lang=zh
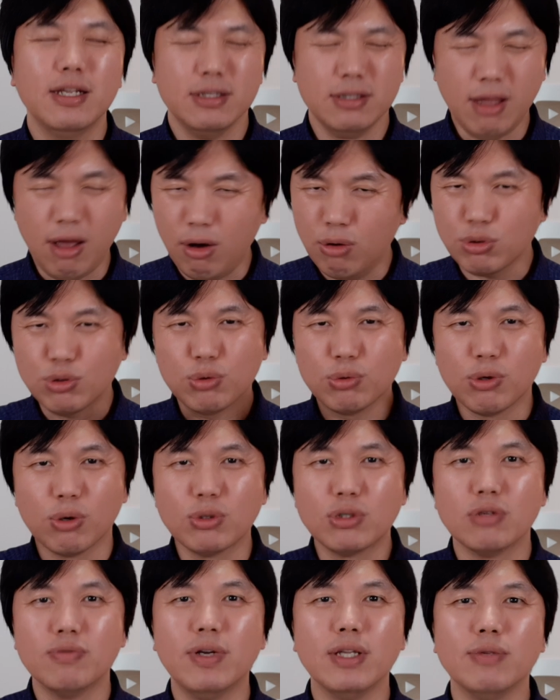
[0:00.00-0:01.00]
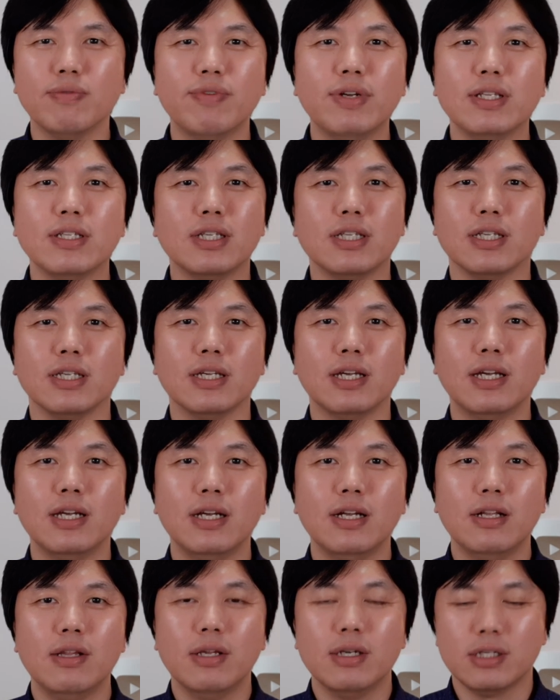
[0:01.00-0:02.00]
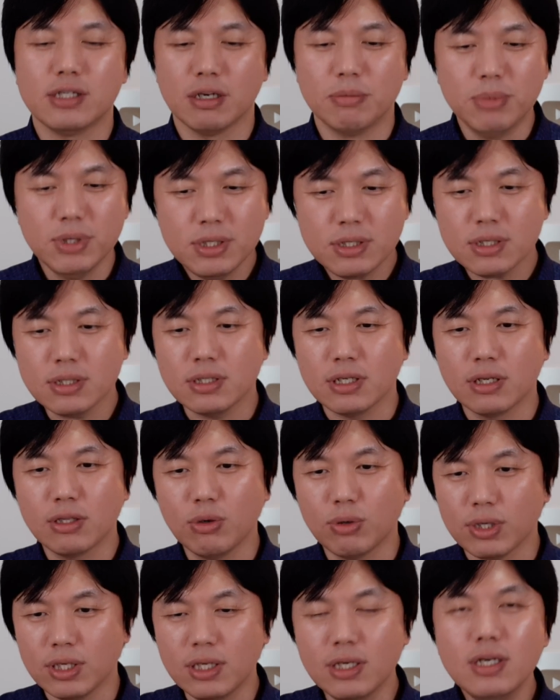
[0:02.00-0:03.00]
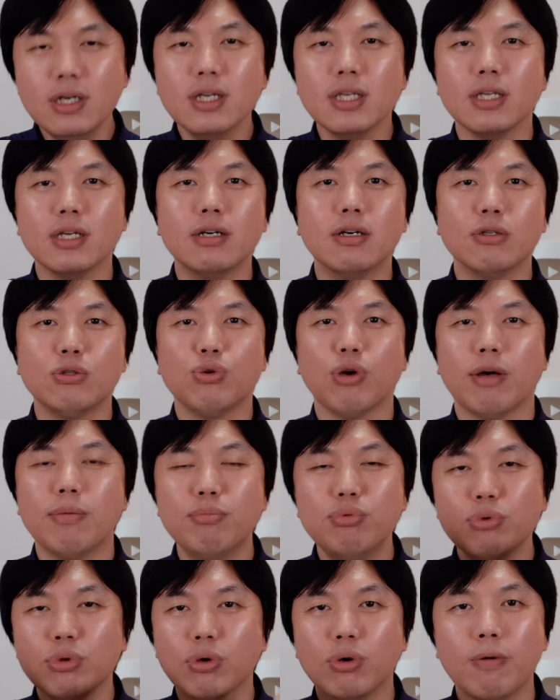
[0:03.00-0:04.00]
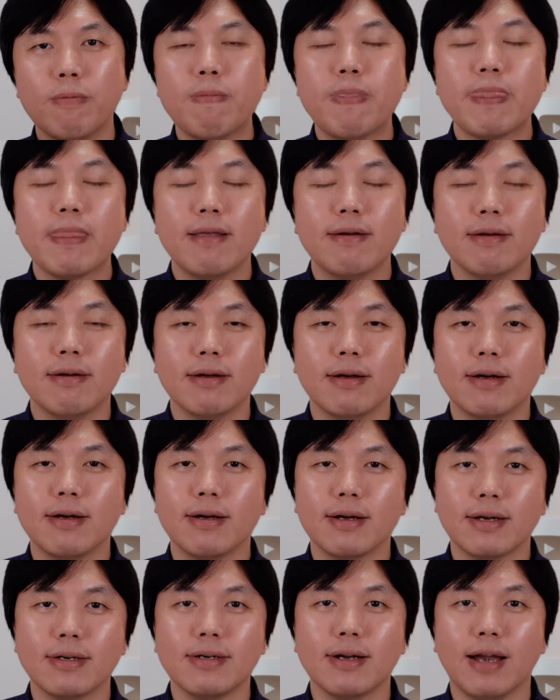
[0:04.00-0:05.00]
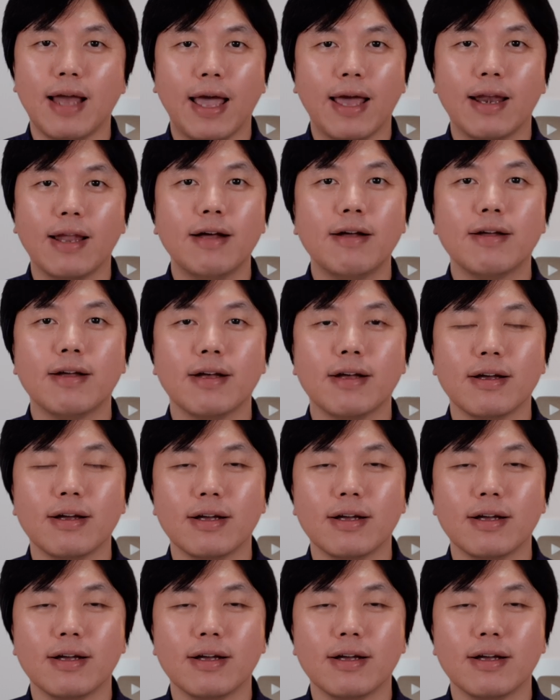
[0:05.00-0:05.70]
到处都是问问题，什么事情都一个一个全部都跟着来了。